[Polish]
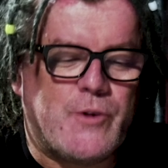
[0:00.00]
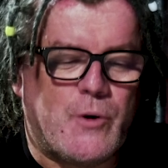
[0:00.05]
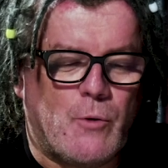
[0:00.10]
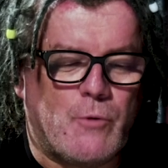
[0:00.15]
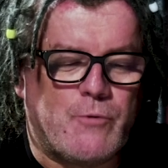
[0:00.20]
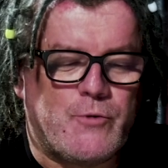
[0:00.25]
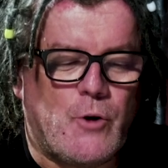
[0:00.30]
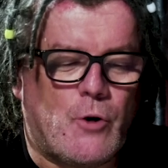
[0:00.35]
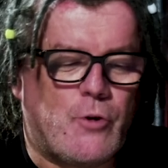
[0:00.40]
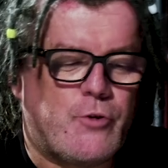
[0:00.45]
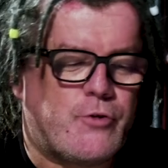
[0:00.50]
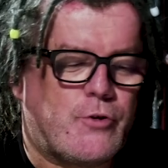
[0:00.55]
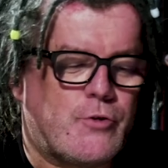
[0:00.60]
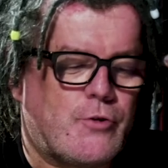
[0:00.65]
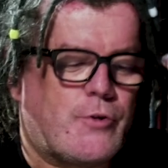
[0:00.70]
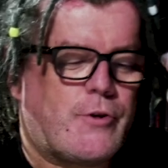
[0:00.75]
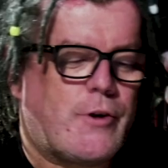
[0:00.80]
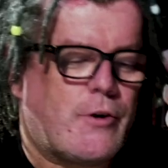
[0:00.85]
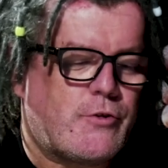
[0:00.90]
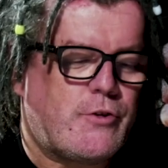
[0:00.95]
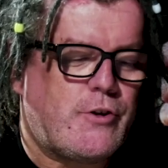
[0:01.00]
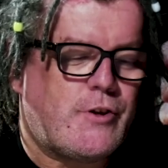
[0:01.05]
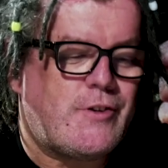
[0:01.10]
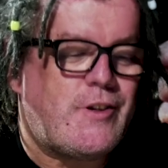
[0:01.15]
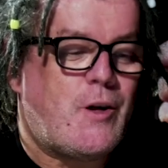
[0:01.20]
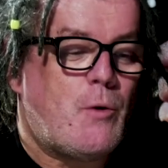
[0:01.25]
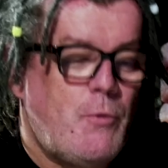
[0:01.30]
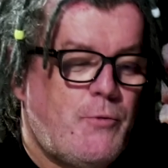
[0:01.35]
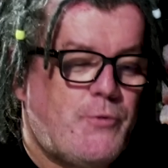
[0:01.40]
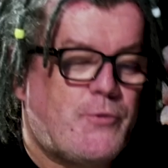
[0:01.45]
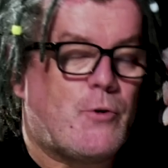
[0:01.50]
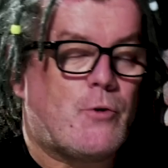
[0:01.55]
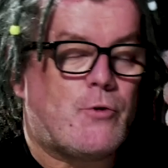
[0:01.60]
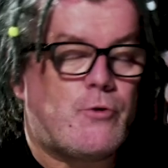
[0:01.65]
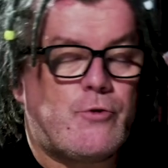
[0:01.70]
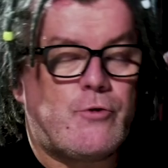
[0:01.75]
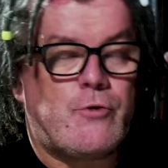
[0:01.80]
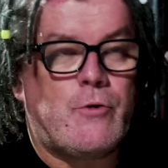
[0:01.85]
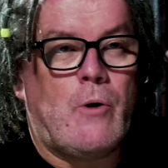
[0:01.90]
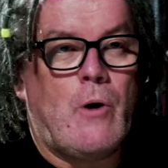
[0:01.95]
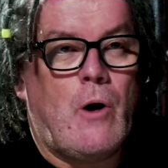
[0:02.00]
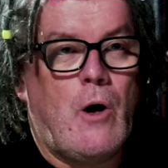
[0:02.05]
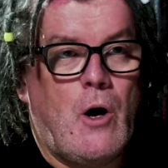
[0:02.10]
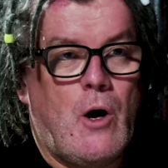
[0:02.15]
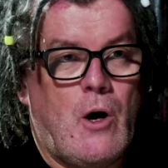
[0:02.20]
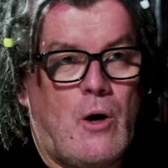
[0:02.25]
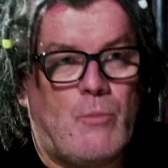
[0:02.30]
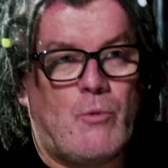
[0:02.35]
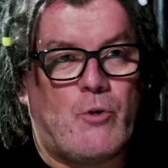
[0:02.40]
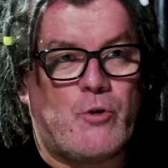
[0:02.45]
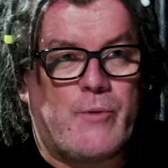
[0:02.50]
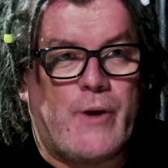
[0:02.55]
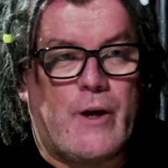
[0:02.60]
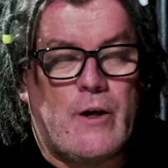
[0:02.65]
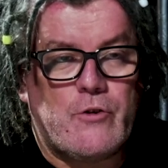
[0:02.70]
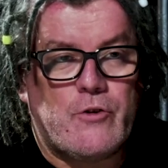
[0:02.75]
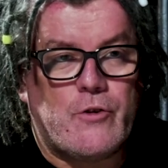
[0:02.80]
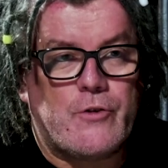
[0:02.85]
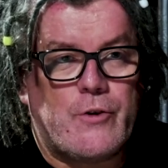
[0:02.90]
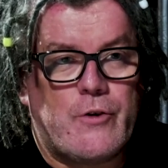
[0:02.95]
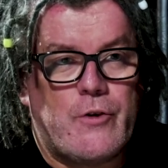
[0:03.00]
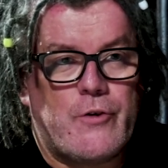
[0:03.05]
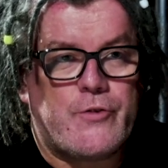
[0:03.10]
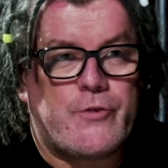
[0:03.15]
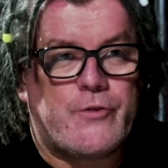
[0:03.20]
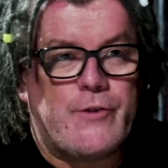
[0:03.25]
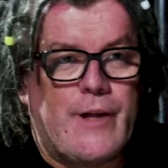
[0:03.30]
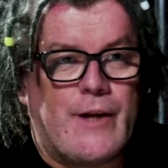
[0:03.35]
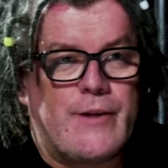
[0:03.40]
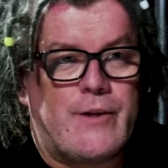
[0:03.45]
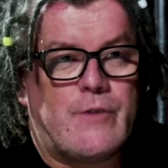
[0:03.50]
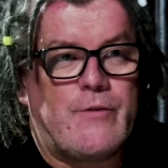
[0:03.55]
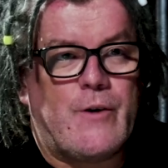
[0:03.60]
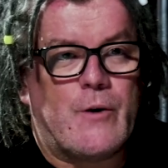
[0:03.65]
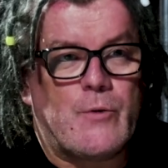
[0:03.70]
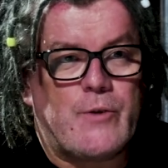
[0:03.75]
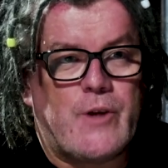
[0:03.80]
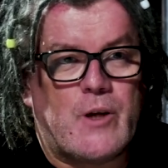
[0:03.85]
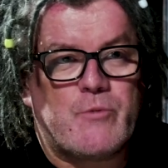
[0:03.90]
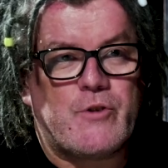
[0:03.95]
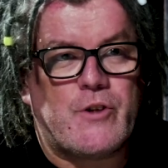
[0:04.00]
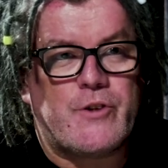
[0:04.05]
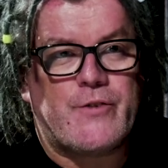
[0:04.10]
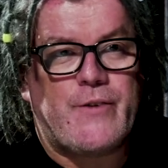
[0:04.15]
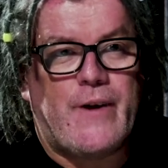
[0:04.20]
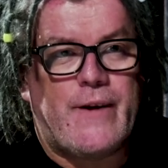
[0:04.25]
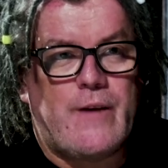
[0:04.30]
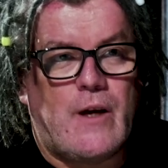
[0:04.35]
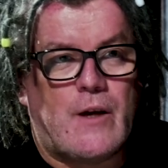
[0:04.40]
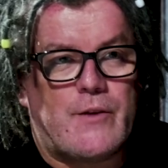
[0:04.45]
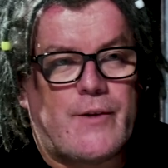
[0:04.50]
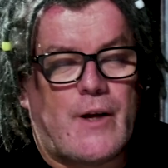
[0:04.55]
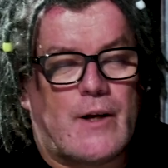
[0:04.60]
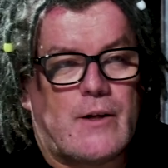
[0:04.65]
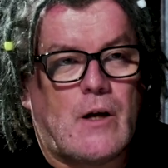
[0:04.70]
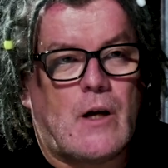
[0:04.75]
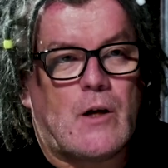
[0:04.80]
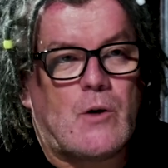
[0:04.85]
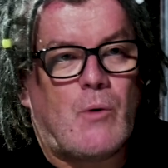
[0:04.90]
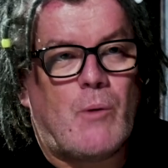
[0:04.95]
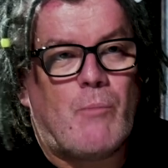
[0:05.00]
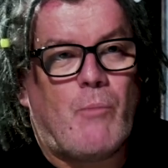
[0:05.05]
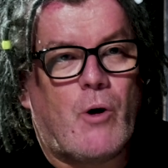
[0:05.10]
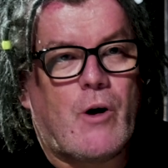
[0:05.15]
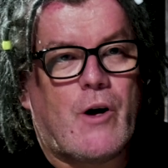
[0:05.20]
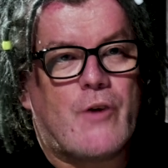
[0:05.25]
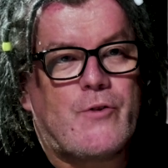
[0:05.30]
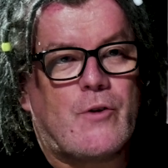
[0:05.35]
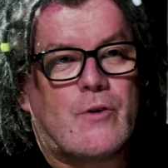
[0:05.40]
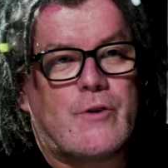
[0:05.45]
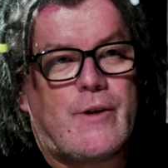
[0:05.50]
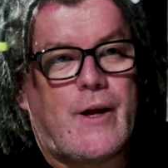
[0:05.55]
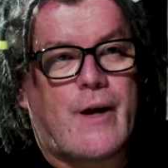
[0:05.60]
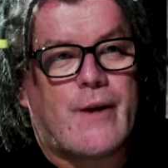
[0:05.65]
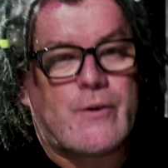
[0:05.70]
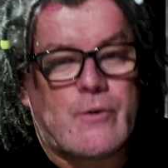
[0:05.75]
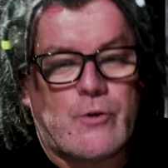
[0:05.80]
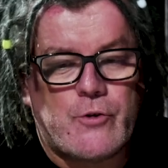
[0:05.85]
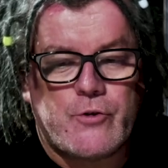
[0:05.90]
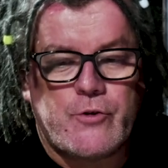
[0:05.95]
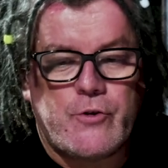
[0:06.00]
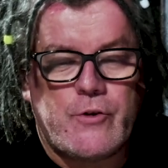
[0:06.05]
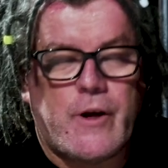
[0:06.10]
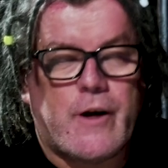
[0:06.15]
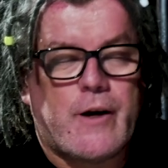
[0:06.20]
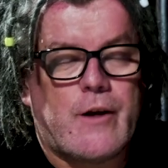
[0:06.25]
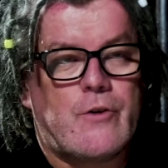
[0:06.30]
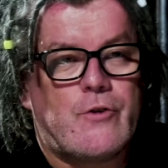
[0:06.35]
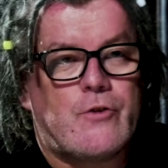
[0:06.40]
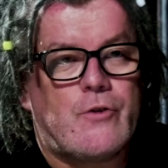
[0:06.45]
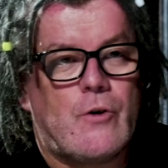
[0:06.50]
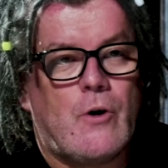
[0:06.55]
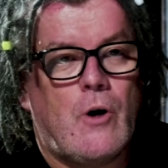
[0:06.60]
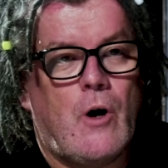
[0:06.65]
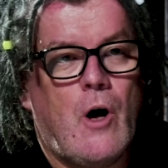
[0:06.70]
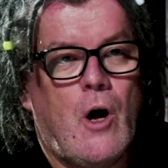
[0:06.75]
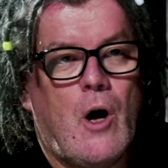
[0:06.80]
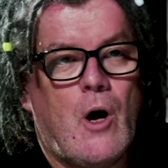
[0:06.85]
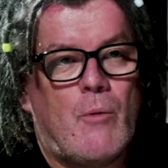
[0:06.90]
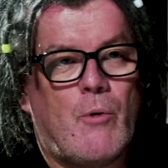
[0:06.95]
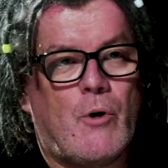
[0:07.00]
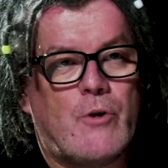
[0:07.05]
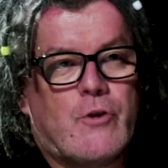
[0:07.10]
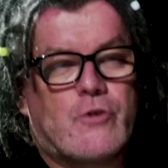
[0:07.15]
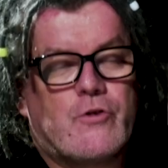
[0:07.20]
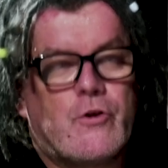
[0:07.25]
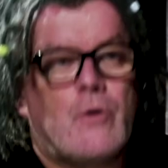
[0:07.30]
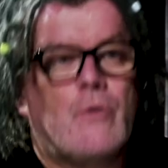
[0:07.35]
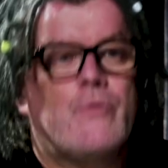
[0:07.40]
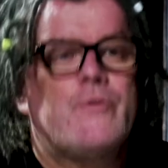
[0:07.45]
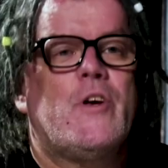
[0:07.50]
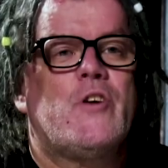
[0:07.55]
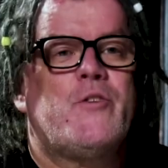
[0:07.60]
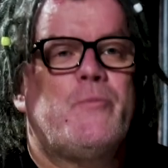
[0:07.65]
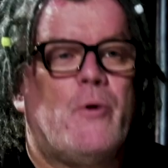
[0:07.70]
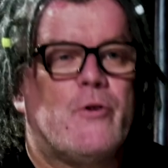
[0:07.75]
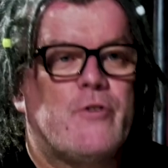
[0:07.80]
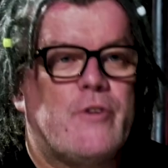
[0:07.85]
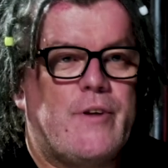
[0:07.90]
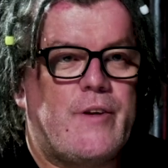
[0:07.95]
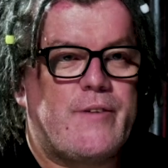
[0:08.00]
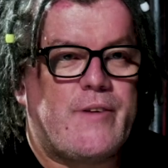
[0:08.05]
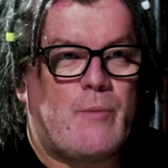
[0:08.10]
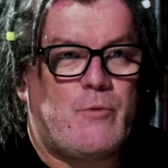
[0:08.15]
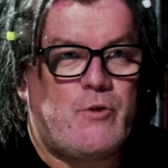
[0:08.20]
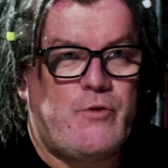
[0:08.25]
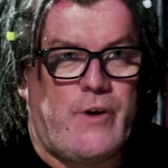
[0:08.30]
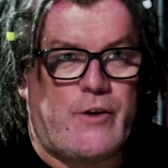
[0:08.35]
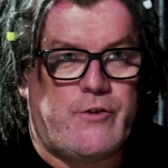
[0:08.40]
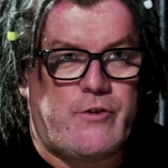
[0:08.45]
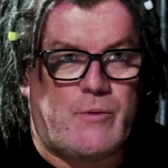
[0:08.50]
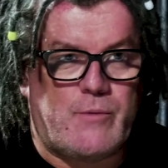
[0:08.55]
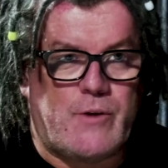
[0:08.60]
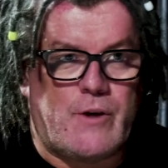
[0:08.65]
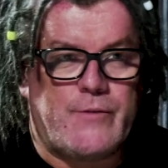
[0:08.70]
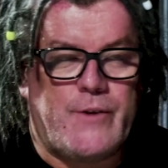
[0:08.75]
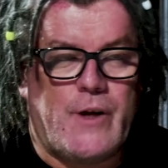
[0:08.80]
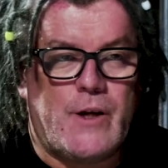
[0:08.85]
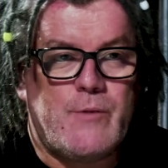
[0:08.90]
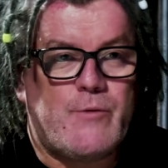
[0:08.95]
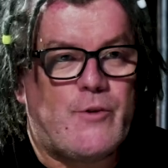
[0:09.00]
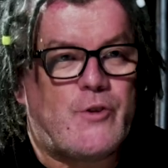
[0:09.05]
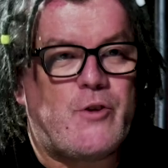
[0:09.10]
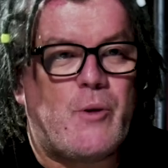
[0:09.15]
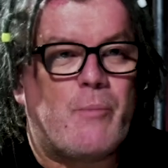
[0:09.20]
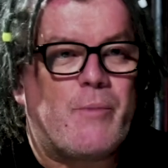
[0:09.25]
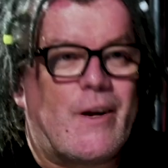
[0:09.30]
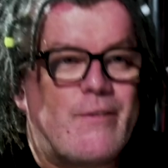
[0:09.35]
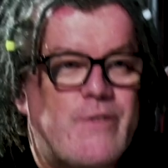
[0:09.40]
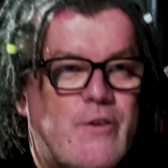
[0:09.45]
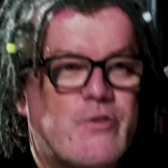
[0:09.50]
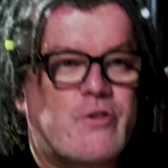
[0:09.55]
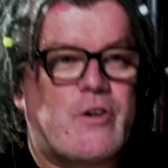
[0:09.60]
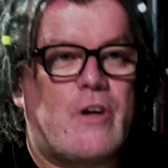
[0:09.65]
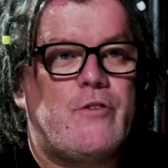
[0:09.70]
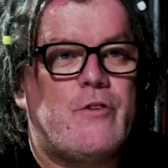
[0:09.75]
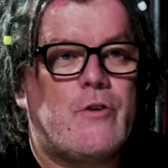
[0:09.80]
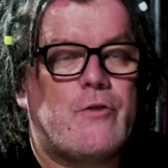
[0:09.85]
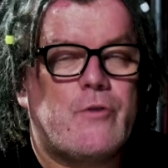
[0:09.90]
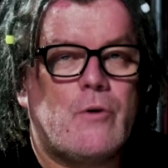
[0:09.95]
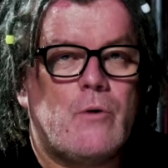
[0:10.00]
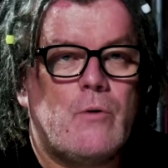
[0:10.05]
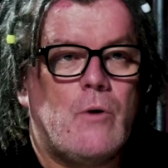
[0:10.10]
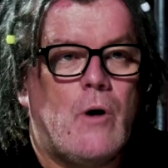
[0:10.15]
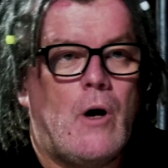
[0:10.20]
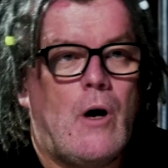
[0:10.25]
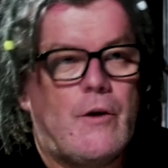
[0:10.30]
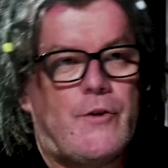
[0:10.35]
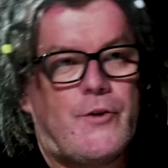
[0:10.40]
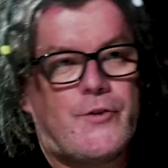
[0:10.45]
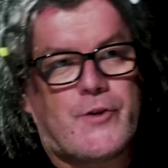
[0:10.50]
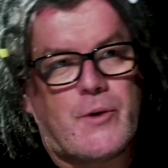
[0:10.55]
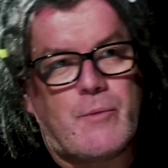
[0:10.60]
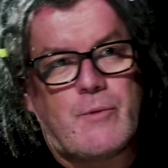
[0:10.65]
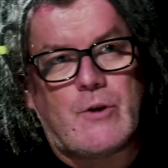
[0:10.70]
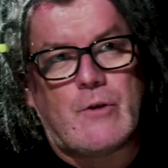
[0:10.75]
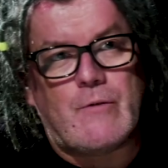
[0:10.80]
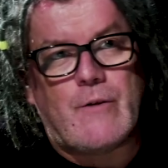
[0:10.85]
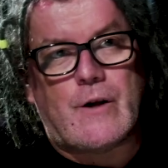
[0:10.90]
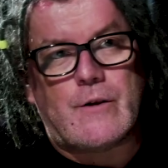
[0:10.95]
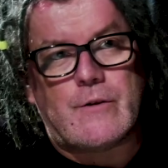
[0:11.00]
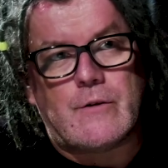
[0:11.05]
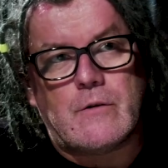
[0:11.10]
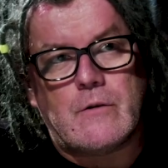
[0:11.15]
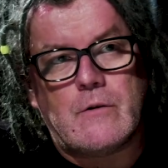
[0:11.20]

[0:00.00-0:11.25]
nieufności, to też ich nieufność Myślałem, tak, że to jest dla nich warunek przetrwania, taka głęboka solidarność i niechęć do. Bo oni żyją w diasporze na całym świecie, prawda? No I tak. właściwie prawie wszędzie są dyskryminowani.